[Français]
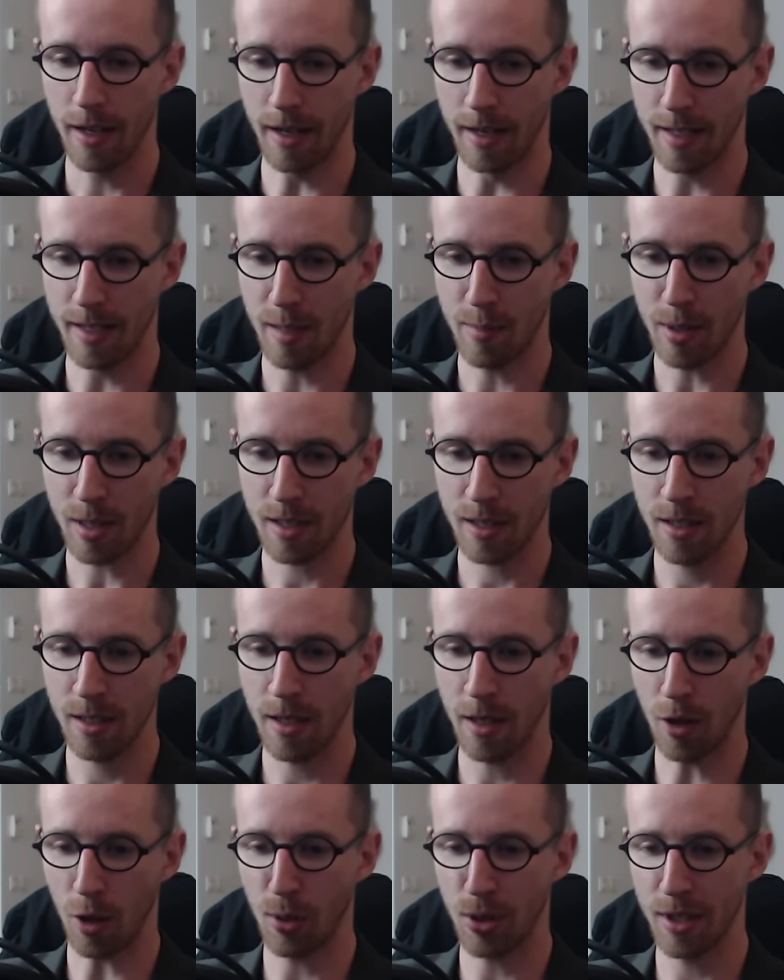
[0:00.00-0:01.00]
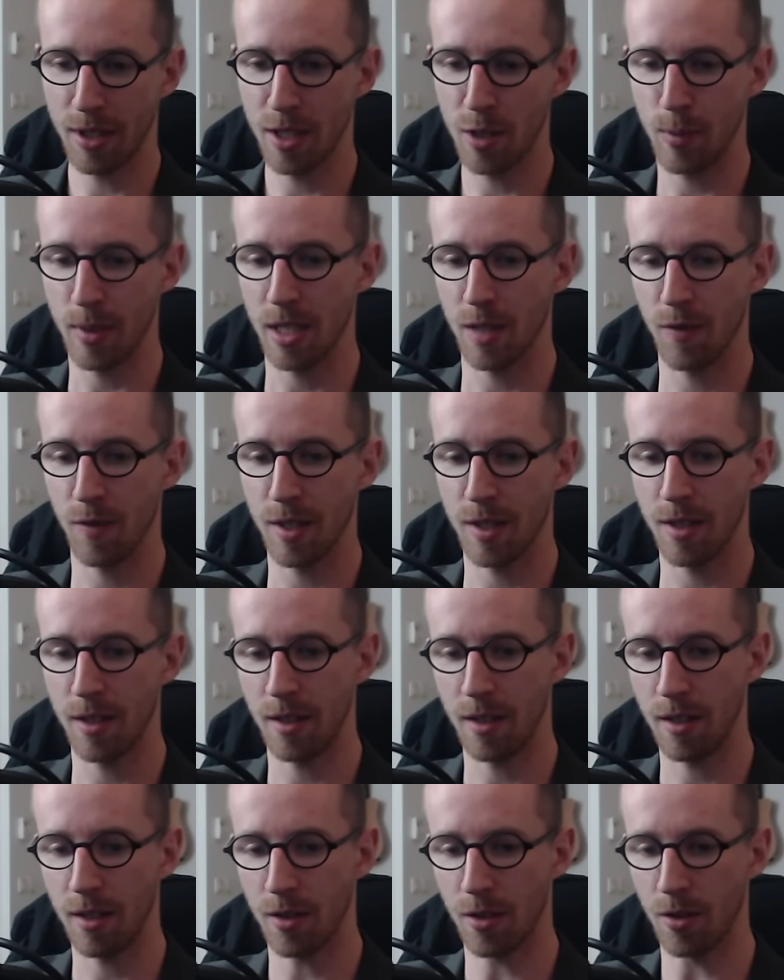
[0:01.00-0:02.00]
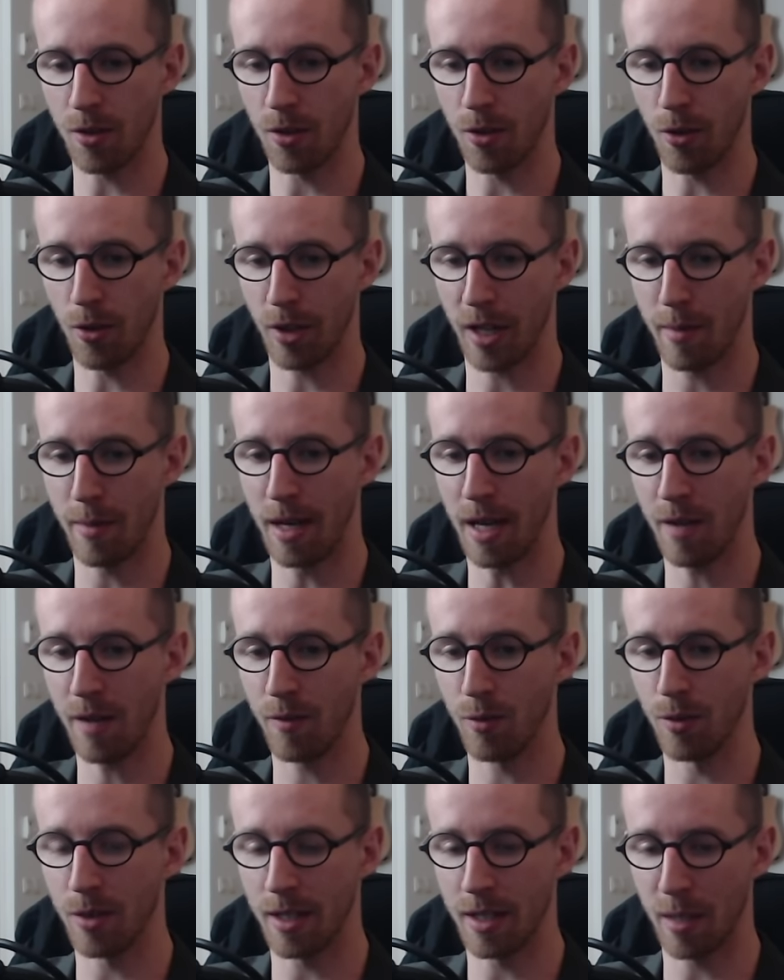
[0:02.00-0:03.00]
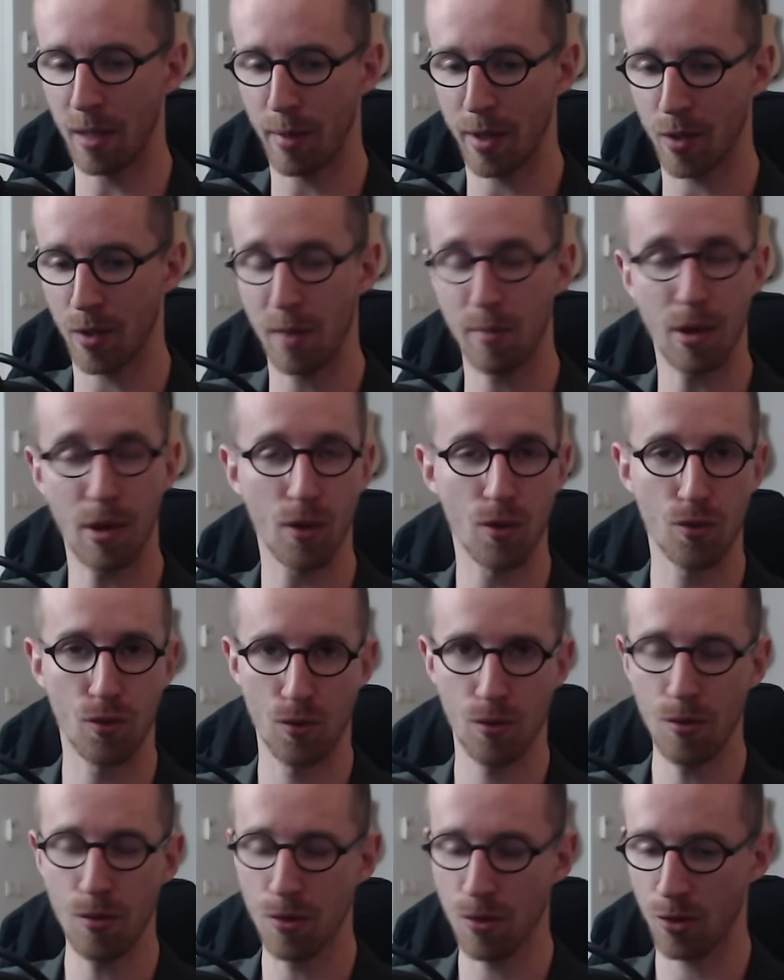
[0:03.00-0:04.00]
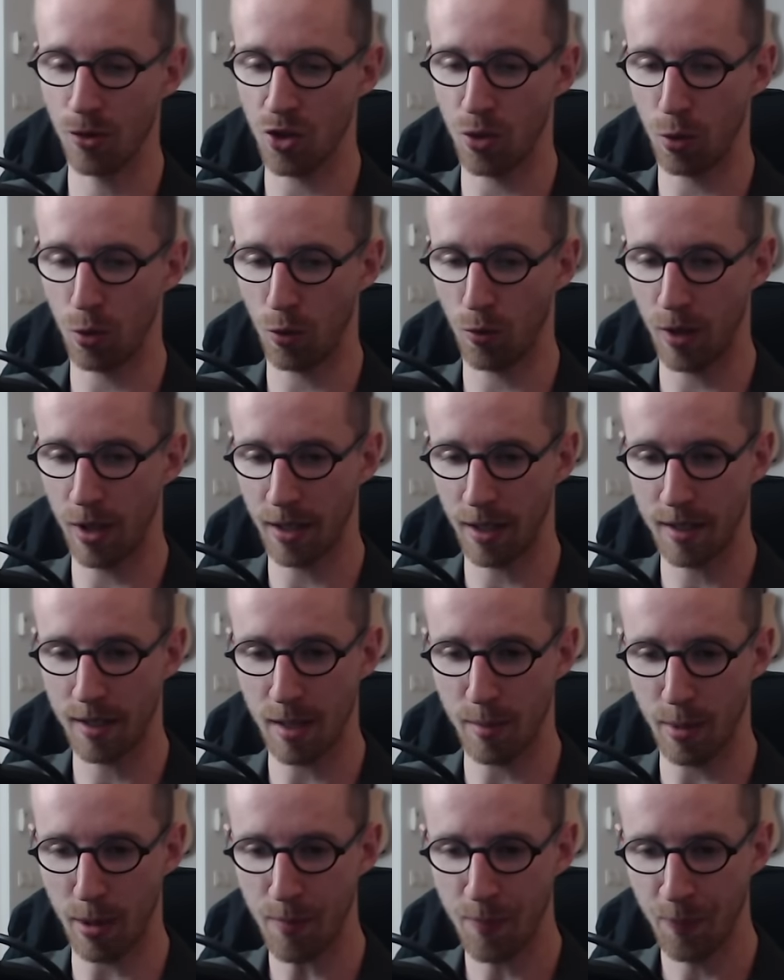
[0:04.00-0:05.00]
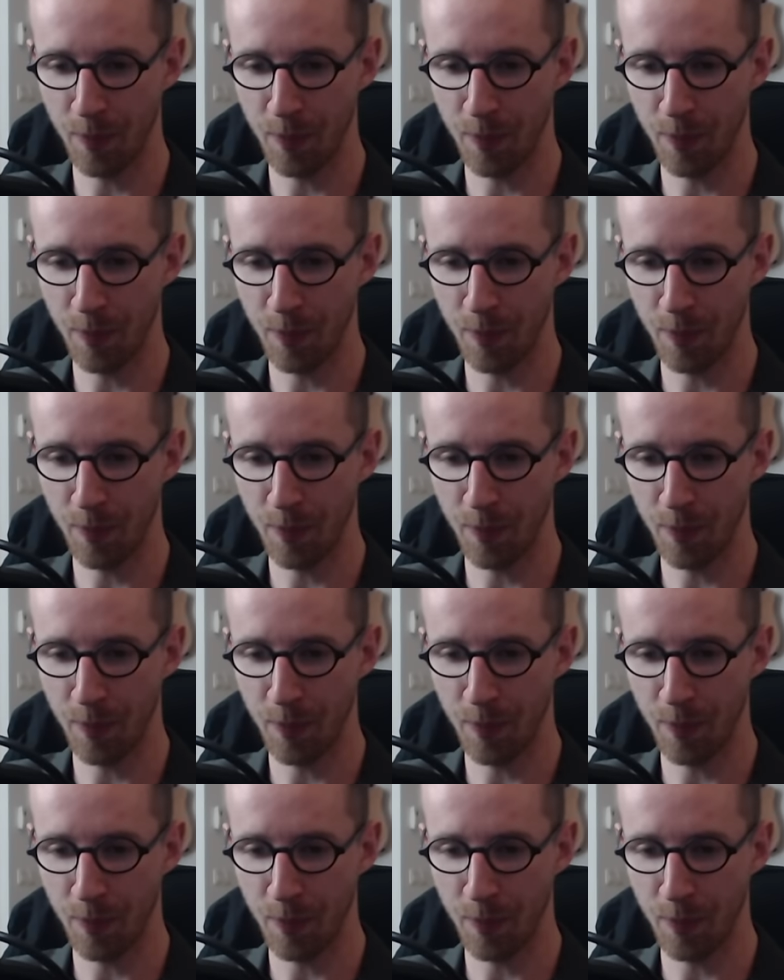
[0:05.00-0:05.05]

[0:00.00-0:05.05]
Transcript: Allez, c'est parti. Alors, petite spécificité, euh, Lancama l'Ankama Live nous a été présenté par Zulu, ce que j'ai trouvé très sympa.